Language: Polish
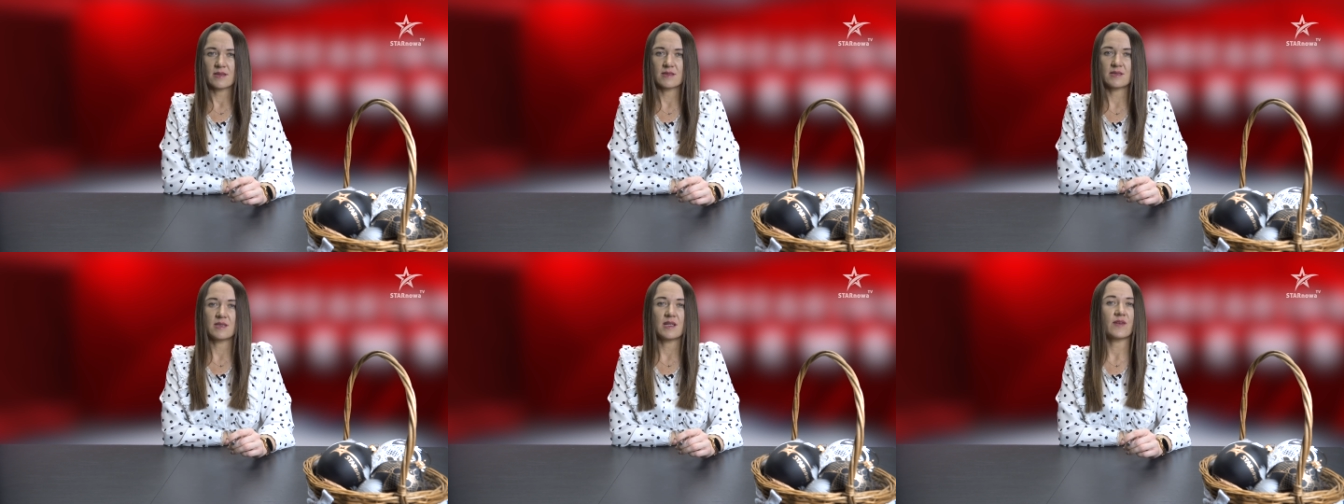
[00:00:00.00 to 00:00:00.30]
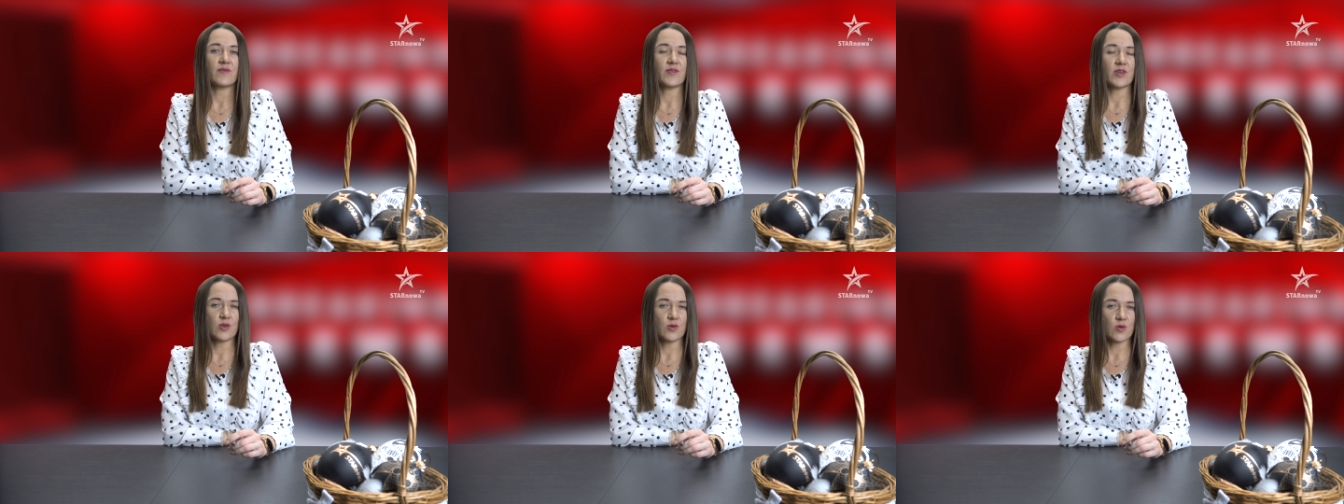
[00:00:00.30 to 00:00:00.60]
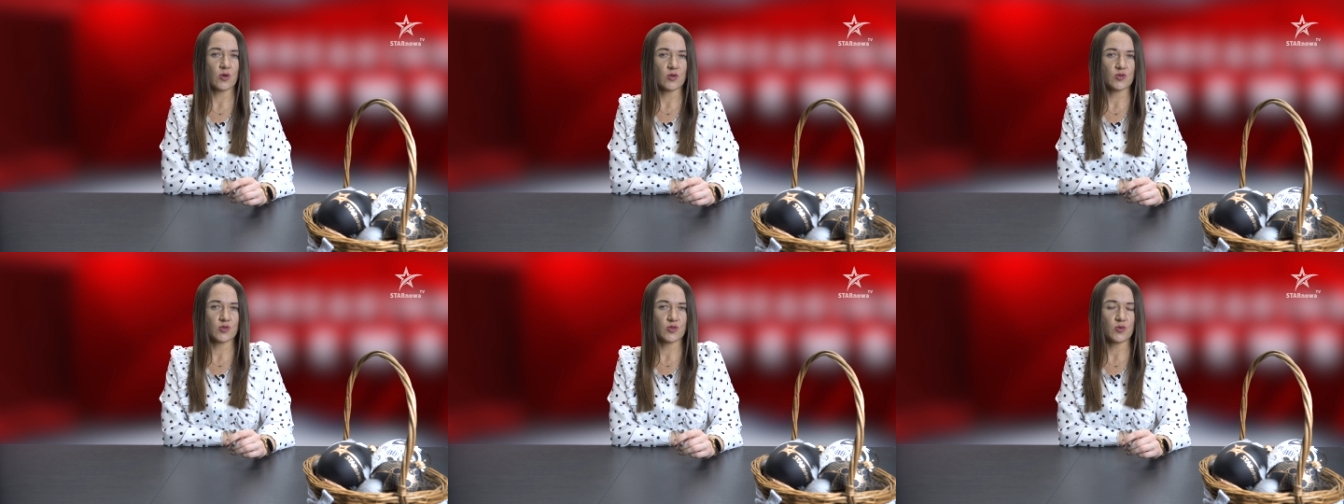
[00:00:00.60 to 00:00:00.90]
Dla
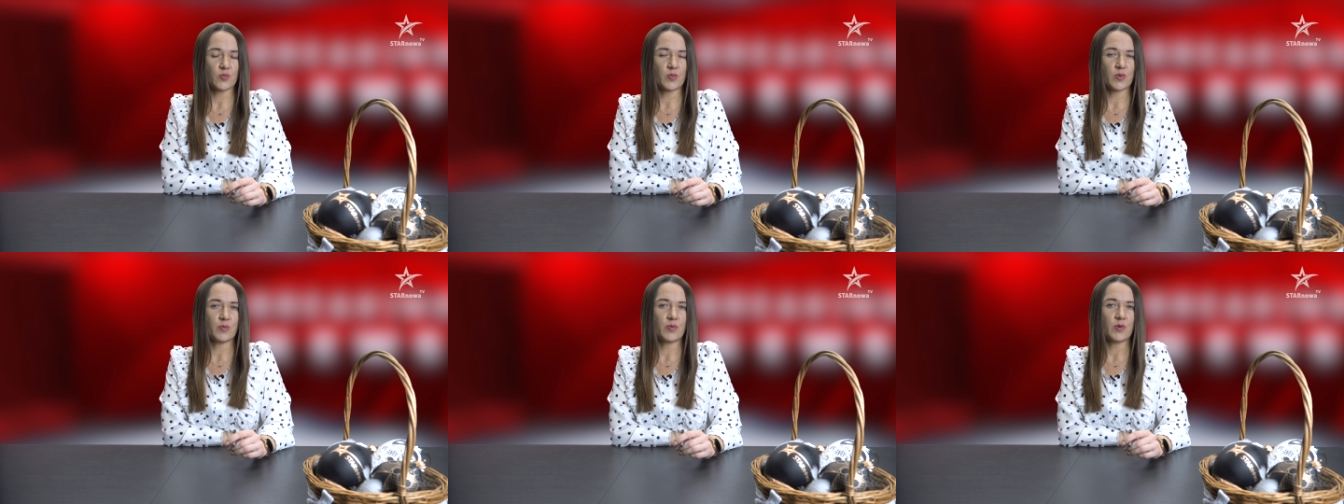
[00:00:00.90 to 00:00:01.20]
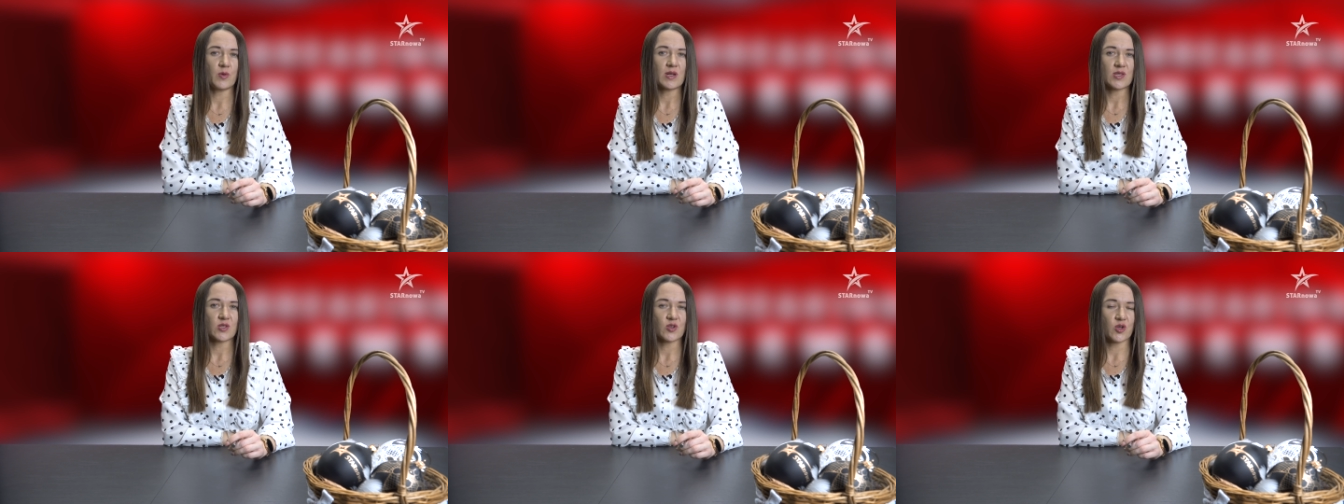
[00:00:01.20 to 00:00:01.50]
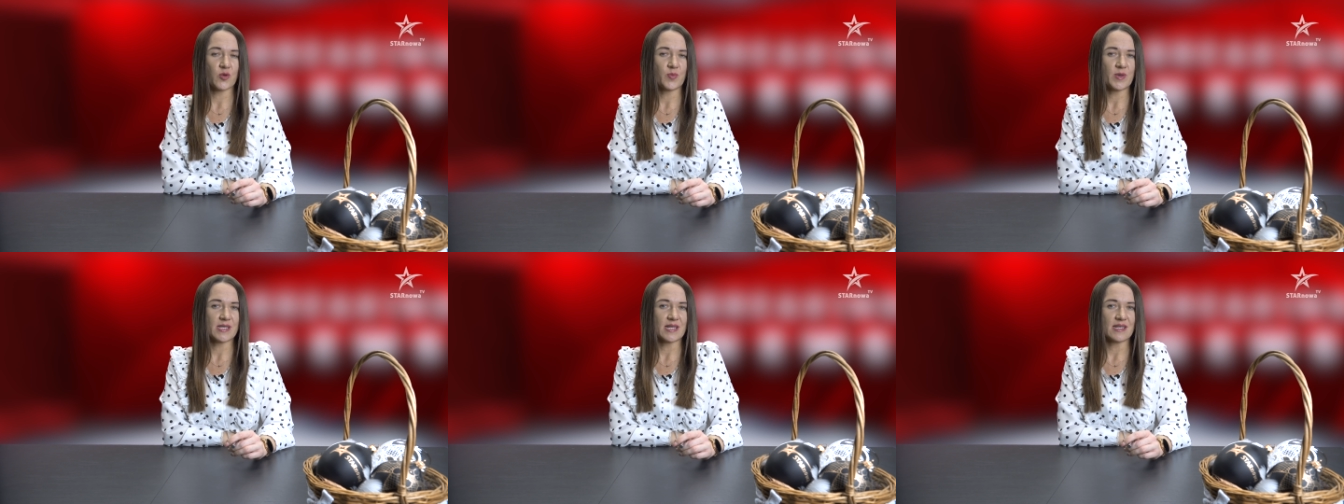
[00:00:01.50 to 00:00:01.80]
wielu osób była to
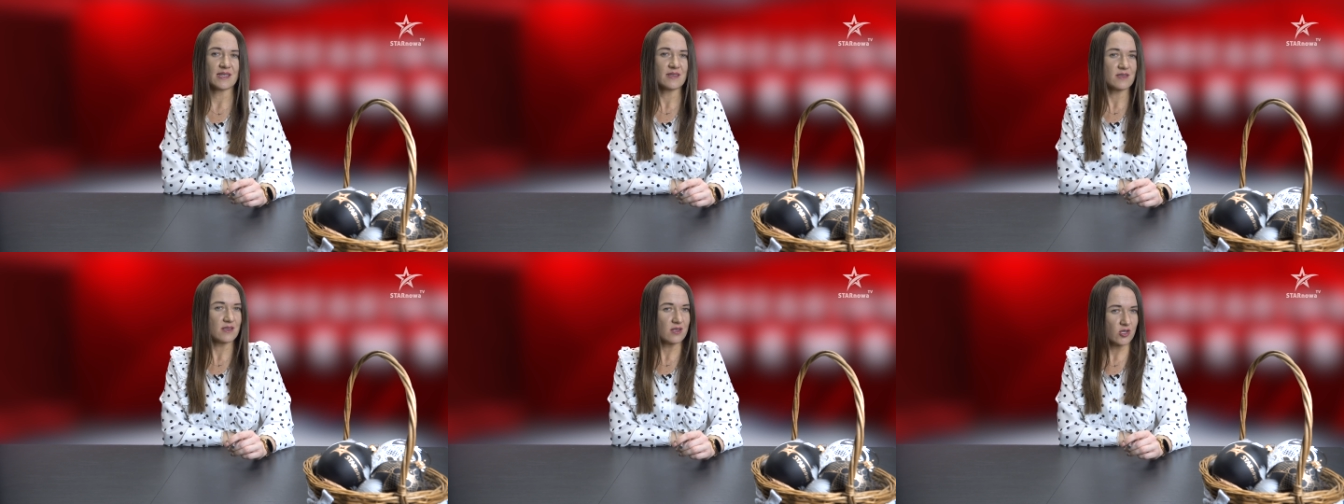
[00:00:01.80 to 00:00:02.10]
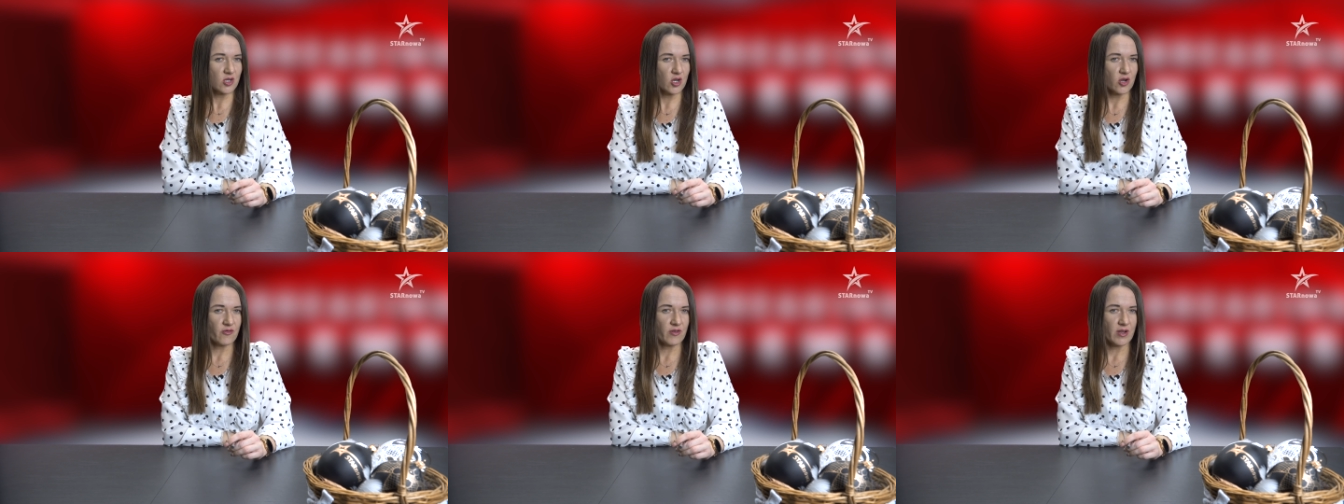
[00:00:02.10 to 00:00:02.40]
kobieta nie tylko